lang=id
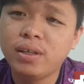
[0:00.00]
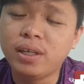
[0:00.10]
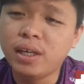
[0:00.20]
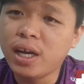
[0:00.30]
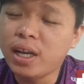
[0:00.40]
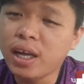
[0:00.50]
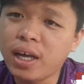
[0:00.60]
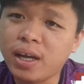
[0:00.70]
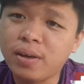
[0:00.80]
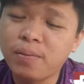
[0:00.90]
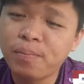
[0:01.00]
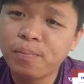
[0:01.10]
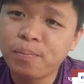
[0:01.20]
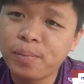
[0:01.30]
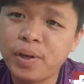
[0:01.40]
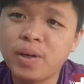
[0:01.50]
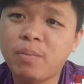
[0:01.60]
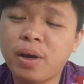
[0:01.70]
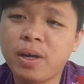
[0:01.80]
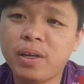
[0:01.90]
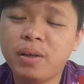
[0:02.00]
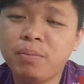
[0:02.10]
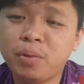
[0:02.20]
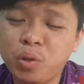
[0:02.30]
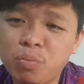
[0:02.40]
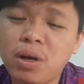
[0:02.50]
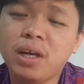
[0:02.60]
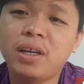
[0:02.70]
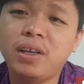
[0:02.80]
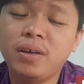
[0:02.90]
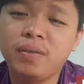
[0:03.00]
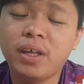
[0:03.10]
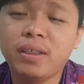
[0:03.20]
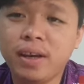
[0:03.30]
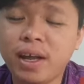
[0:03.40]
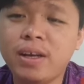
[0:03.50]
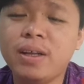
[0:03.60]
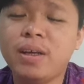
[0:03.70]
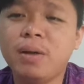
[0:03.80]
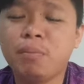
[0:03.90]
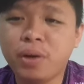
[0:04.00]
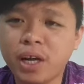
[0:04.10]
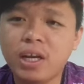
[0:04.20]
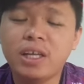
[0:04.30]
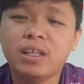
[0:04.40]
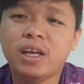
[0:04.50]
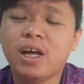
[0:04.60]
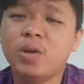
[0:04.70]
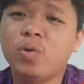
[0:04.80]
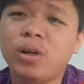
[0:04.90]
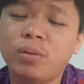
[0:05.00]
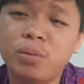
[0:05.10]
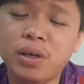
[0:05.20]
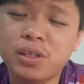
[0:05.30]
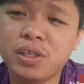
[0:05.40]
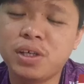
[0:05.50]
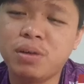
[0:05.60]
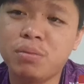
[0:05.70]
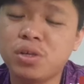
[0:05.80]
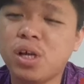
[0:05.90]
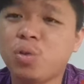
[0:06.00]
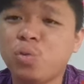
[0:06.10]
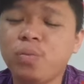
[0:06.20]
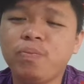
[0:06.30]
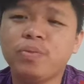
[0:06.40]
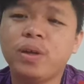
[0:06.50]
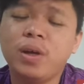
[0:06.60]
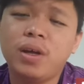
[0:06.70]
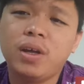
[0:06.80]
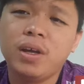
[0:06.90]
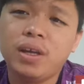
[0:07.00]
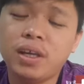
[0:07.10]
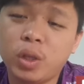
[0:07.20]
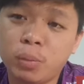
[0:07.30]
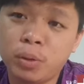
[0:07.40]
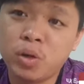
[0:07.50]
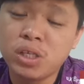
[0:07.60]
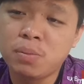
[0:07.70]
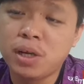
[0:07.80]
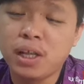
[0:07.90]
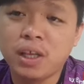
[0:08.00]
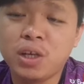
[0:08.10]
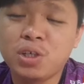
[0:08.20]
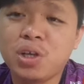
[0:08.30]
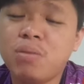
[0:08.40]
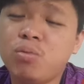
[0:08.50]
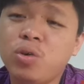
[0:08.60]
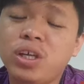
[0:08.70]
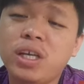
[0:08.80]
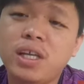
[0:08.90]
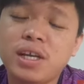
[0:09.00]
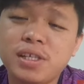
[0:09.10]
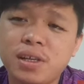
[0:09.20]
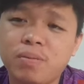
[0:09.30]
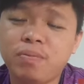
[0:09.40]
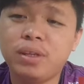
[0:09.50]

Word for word: Jadi adakah penderma ini, penyumbang ini yang telah di, yang pernah dinyatakan oleh Presiden Bersatu yaitu Pengurus Perikatan Nasional Muhyiddin Yassin.